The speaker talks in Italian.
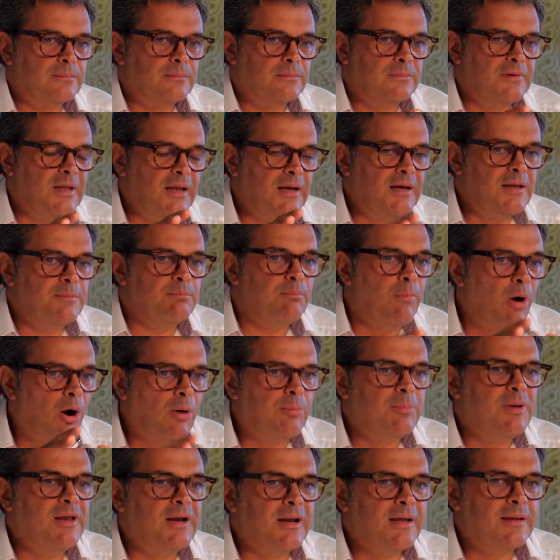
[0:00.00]

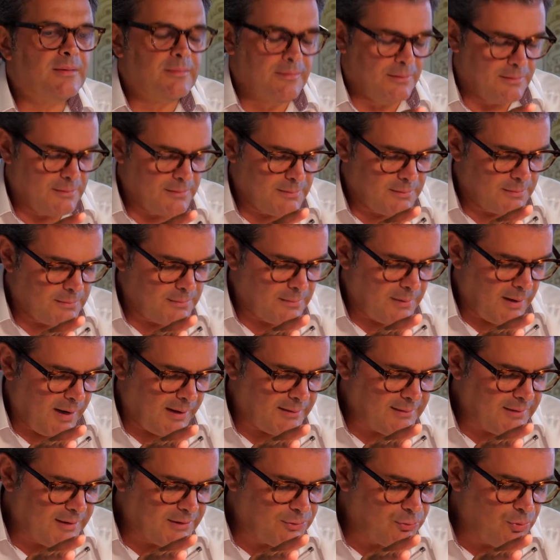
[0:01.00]
dell'immobile
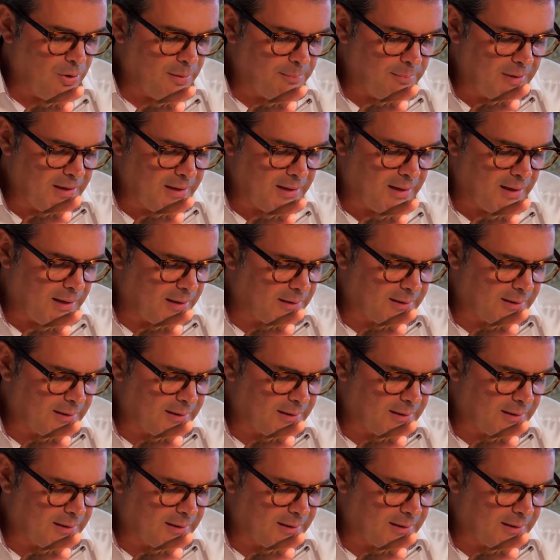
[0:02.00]
è di, 2000,